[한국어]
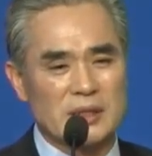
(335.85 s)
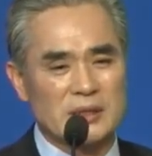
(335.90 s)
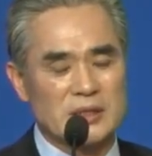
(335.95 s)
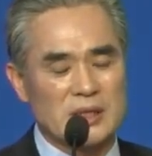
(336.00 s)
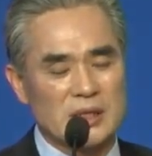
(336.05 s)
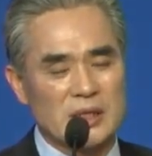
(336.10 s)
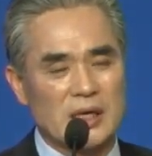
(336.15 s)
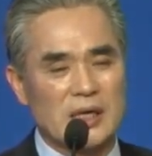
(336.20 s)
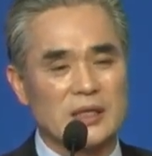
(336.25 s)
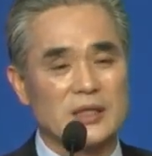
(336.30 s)

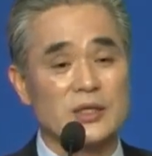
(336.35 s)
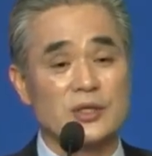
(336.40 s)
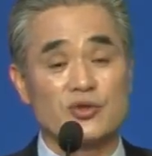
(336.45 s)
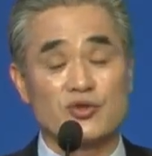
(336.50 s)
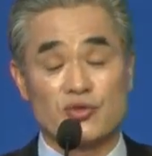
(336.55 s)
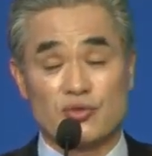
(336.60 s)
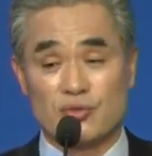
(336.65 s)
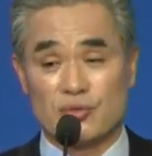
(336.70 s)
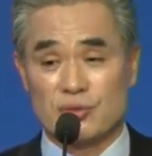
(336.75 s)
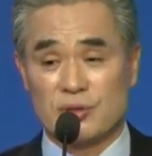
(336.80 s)
자기 아들이
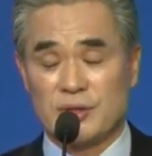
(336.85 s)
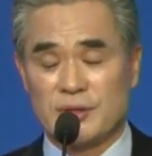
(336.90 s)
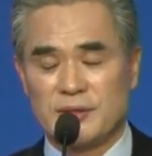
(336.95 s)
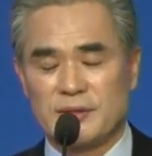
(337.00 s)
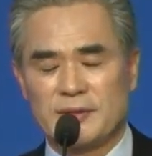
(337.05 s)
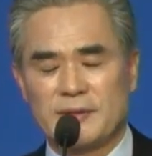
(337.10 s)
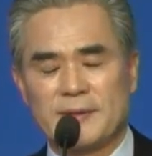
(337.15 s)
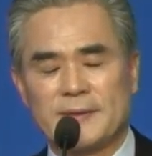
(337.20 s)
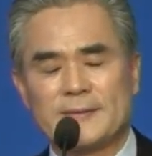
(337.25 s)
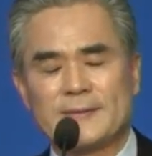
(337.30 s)
죽고
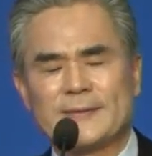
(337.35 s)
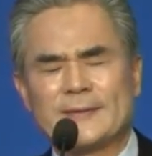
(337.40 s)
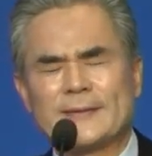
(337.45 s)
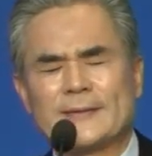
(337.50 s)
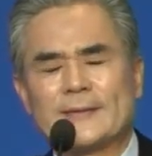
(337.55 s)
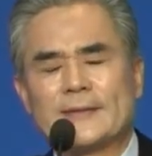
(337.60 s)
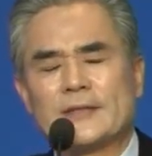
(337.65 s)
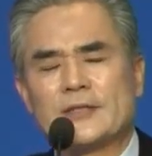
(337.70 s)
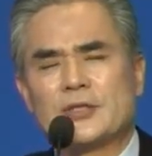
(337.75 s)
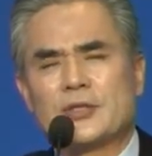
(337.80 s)
그랬는데
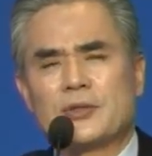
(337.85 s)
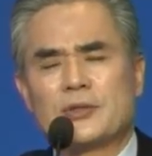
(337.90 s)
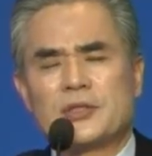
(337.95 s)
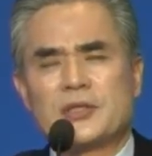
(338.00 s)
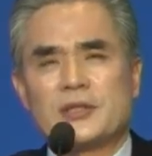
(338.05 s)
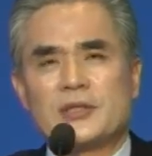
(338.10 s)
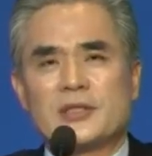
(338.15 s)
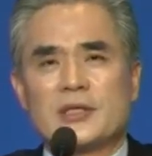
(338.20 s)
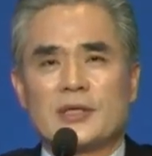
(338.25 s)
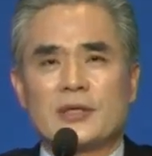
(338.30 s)

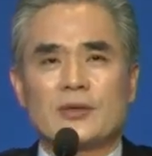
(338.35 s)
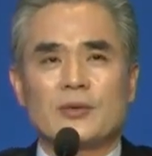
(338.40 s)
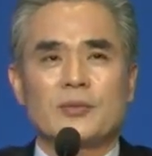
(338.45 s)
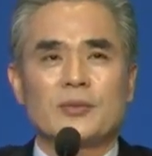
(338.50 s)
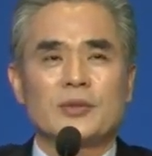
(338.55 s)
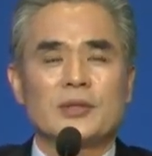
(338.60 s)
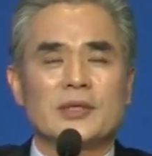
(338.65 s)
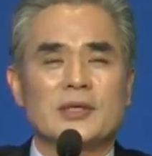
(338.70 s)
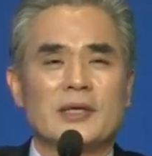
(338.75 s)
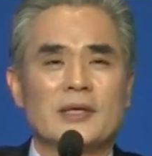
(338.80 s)
정신을 차리고
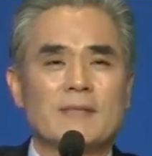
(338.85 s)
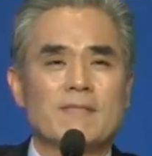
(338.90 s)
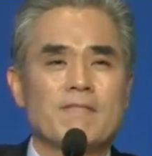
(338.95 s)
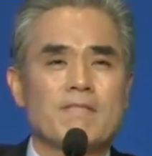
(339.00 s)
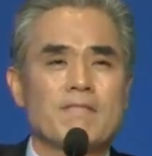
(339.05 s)
보니까